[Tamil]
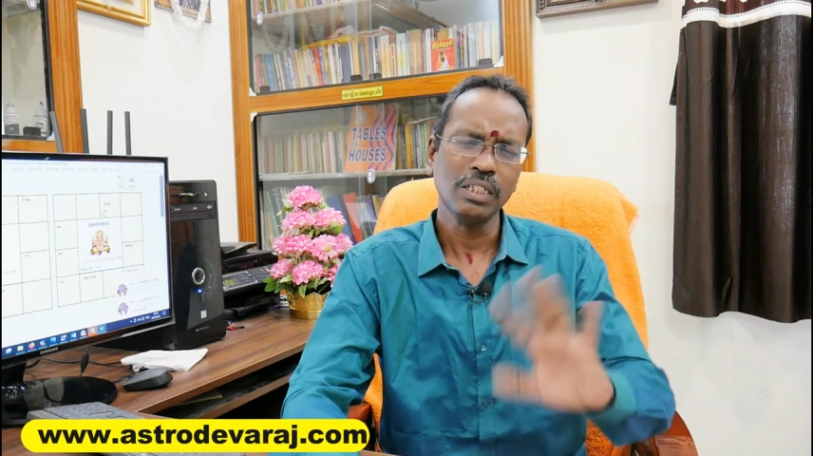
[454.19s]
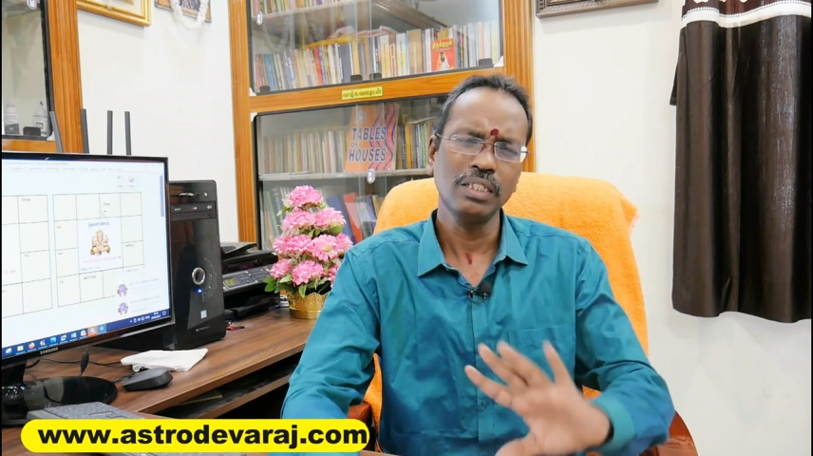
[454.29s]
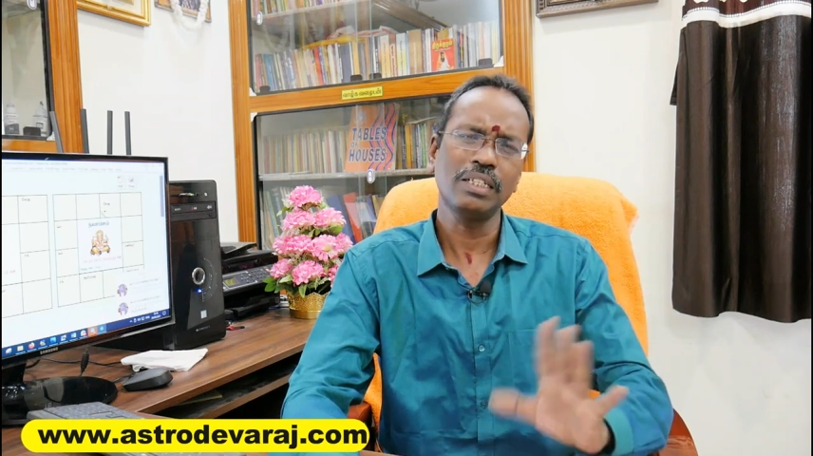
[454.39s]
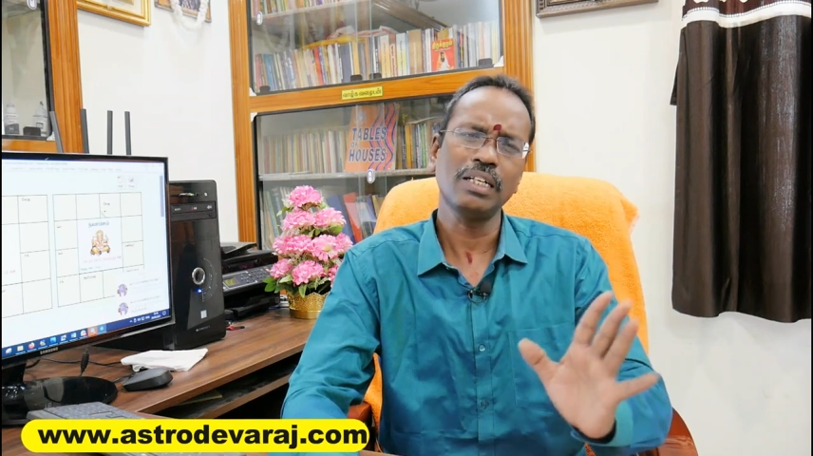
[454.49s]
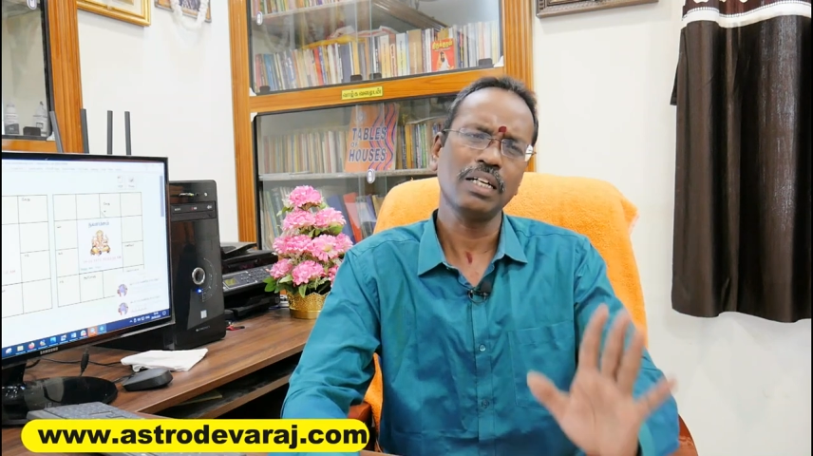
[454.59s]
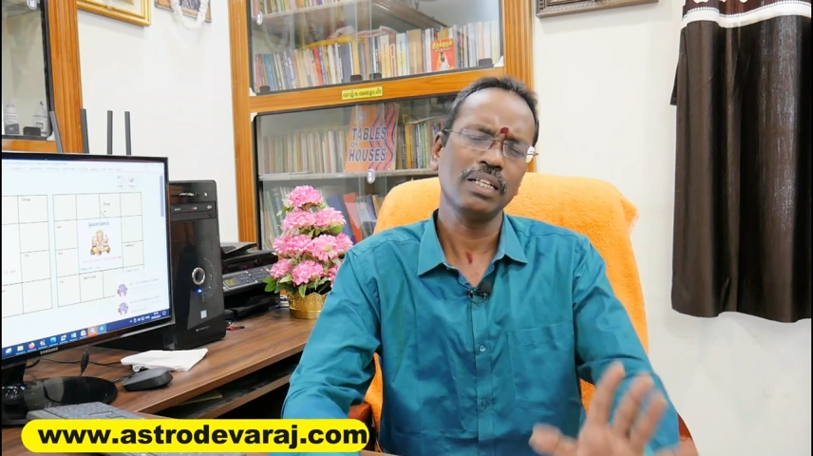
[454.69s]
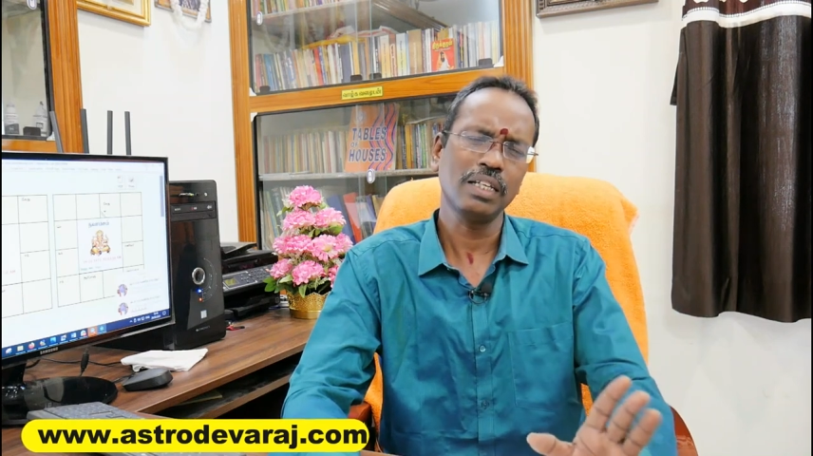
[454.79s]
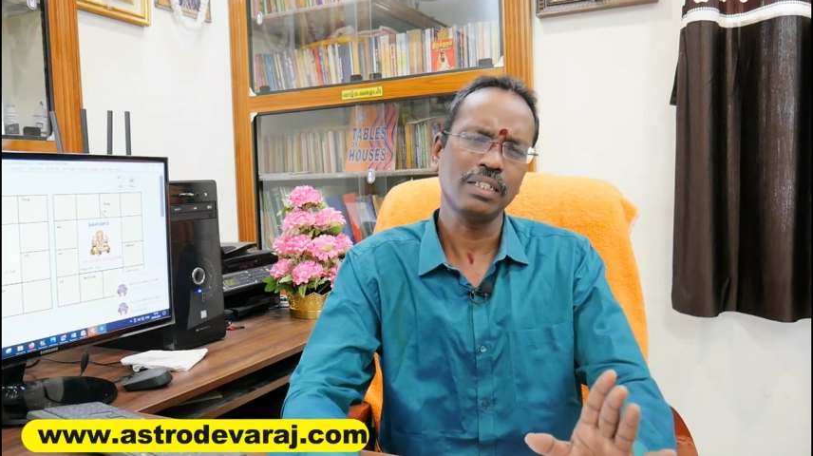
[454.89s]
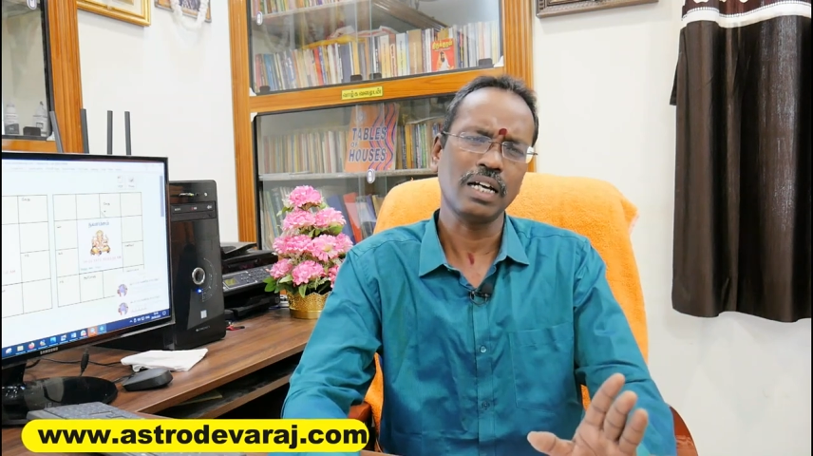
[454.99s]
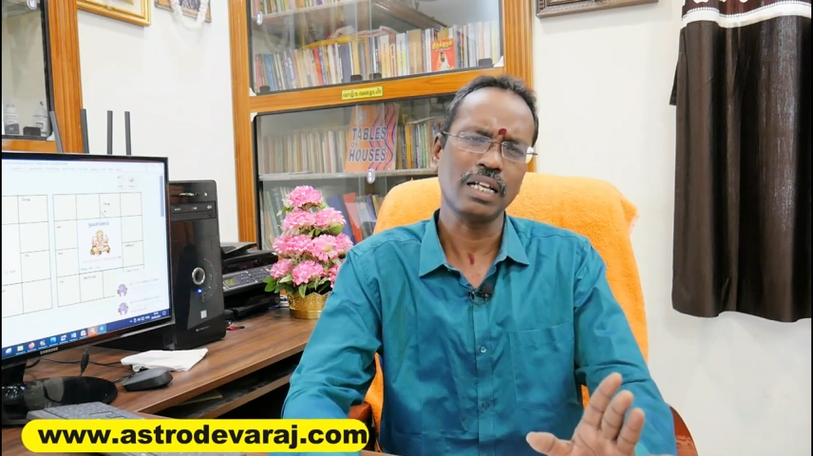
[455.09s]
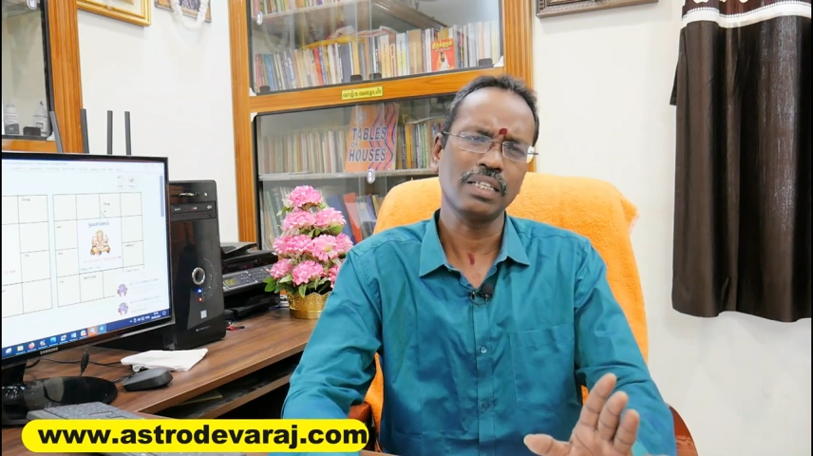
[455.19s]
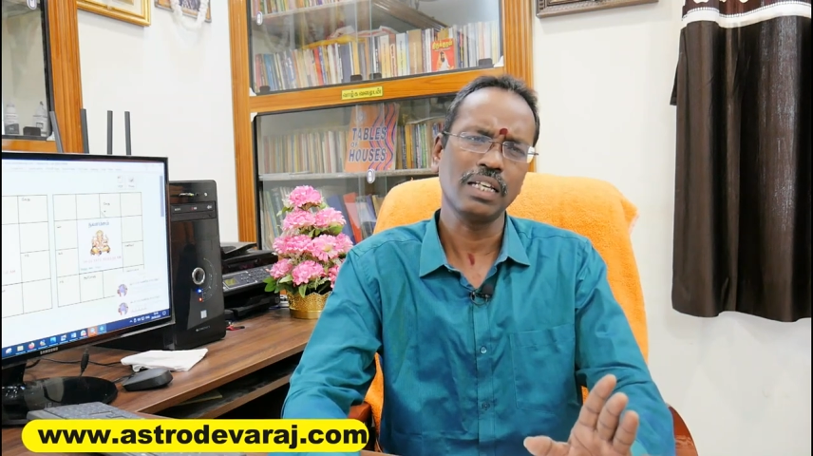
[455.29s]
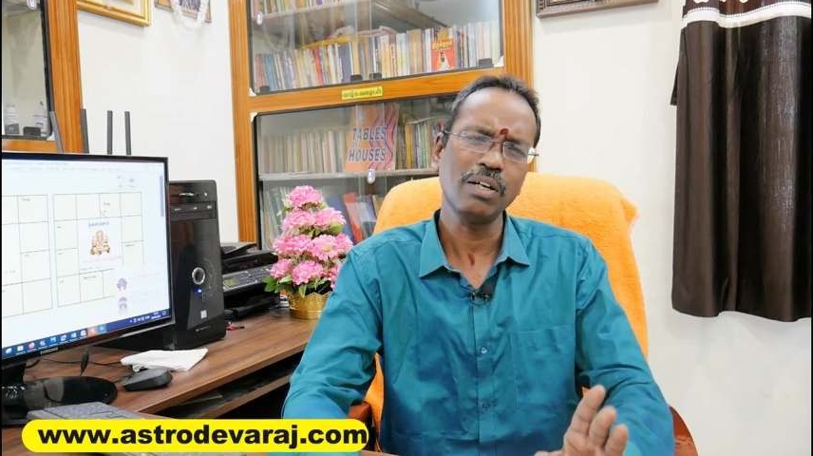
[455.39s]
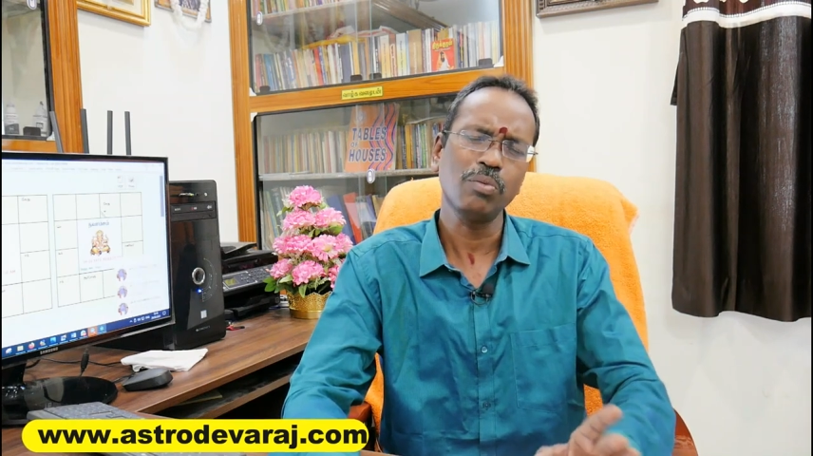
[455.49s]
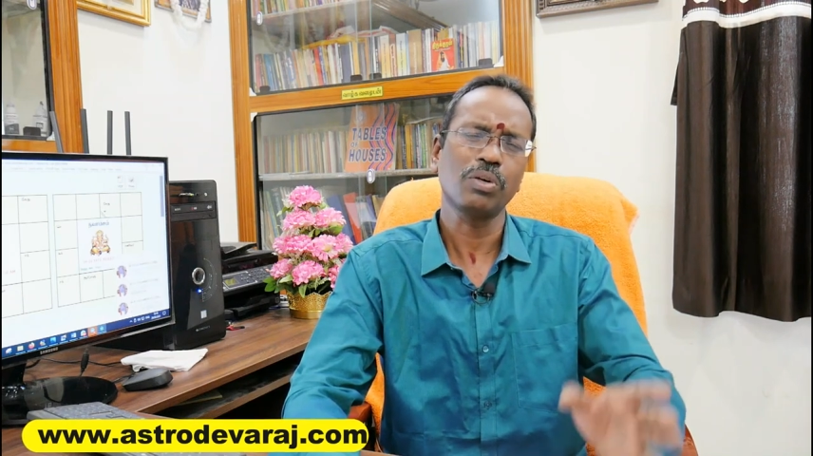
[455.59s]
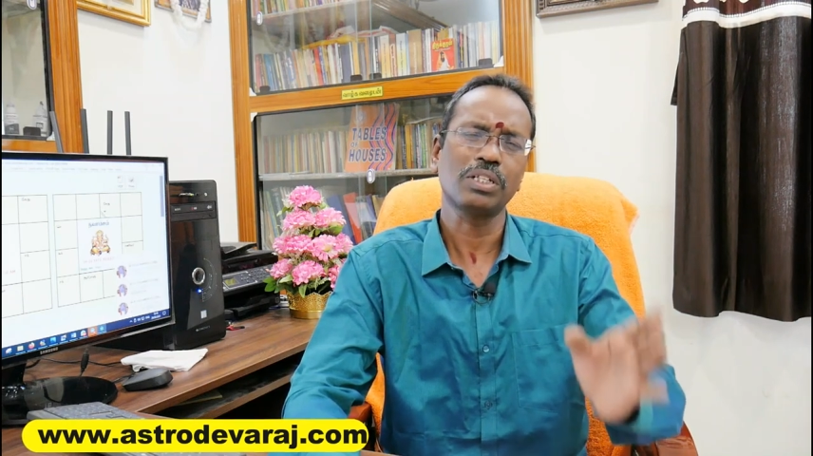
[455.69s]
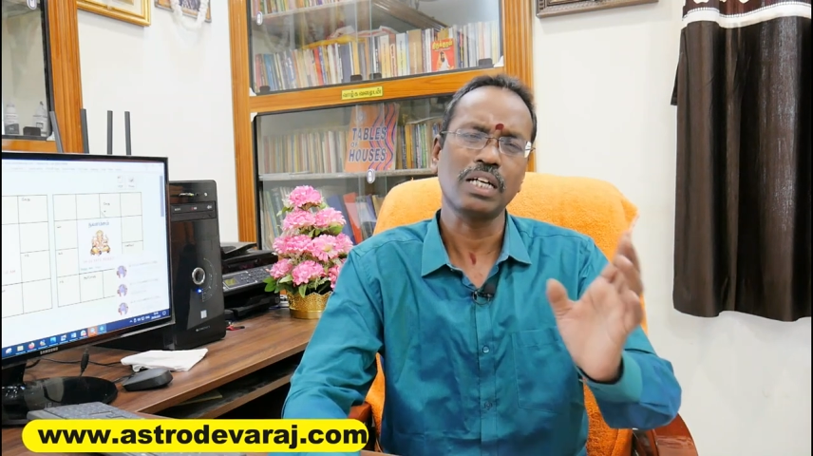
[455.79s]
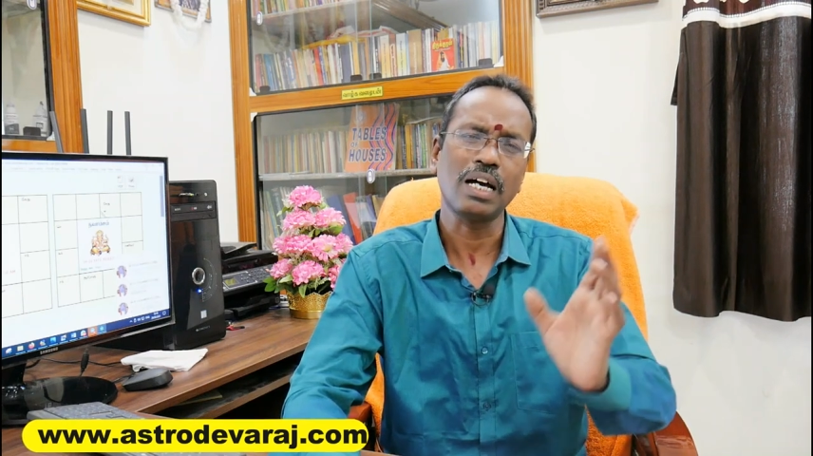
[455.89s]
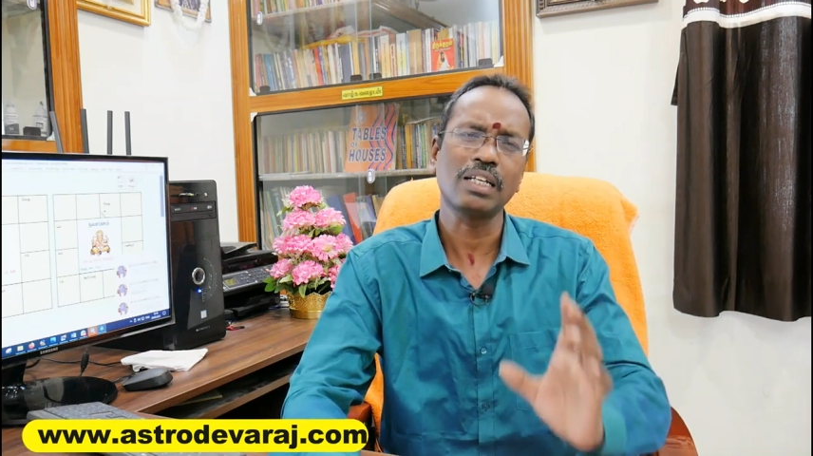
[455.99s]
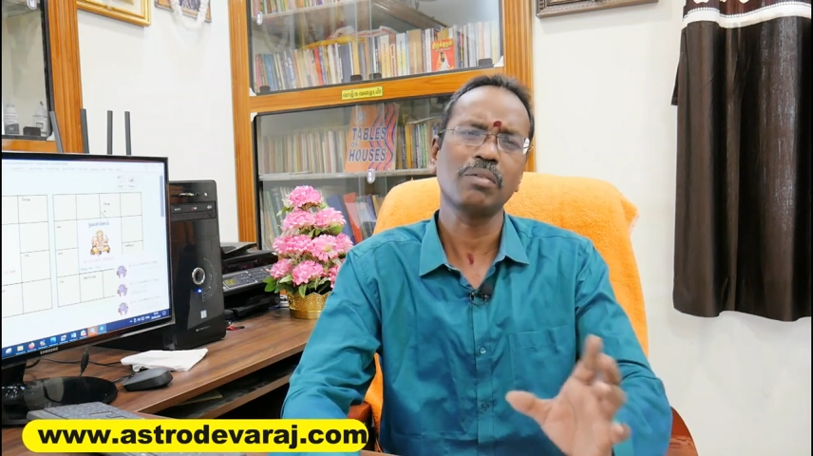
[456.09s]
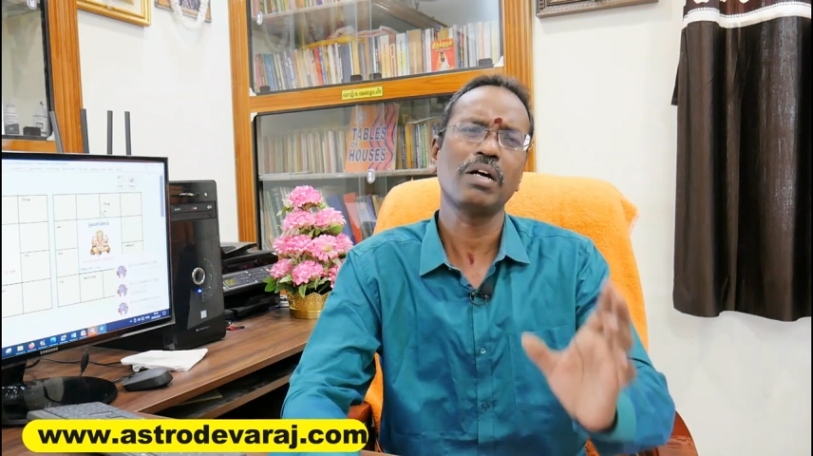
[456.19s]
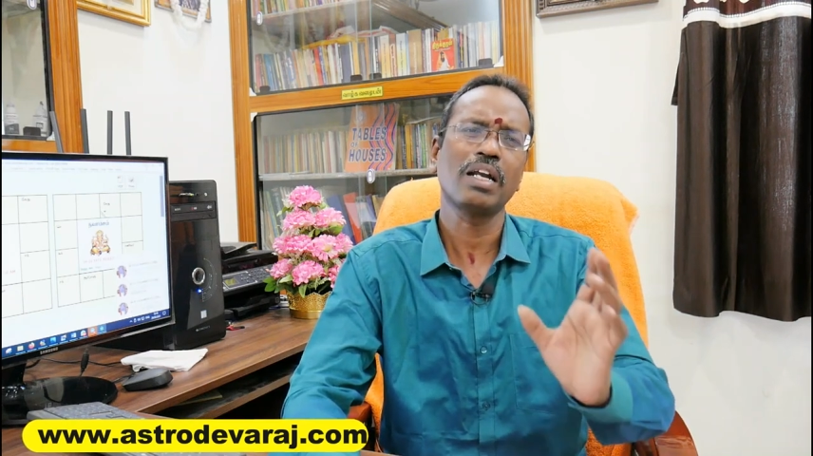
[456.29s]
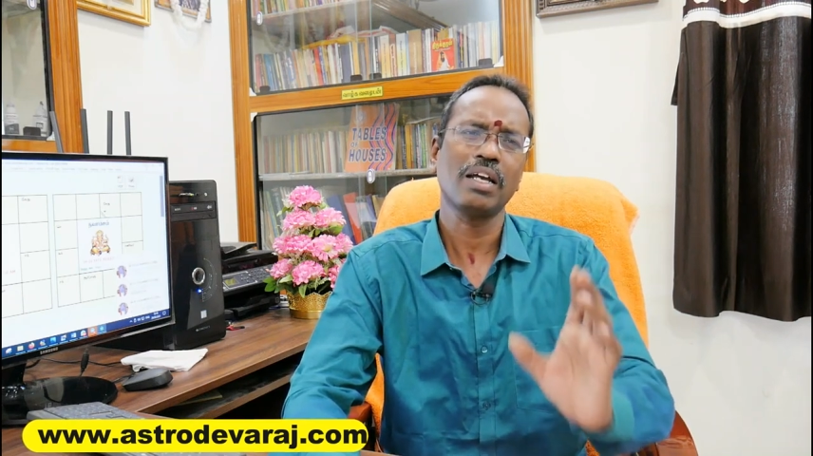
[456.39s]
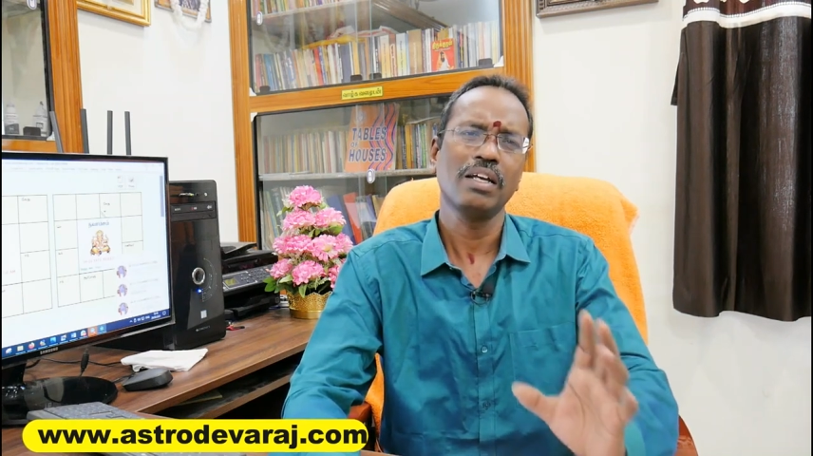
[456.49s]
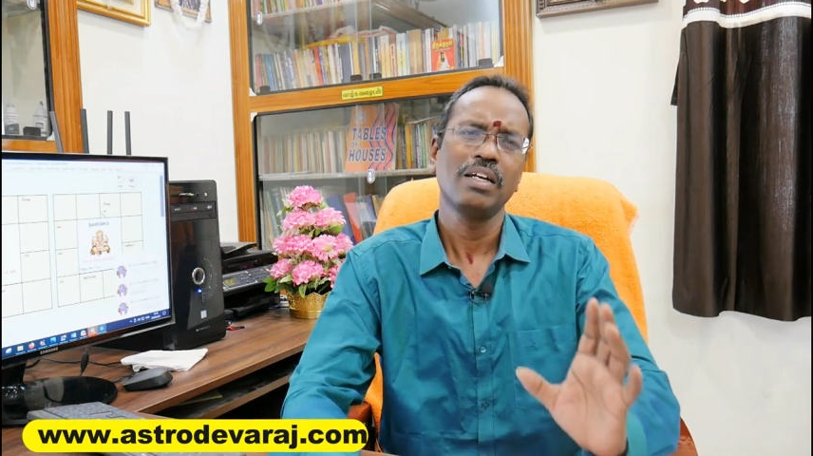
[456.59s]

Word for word: இந்த ஜா இந்த ஜாதகத்தில் ஒரு சாதகமான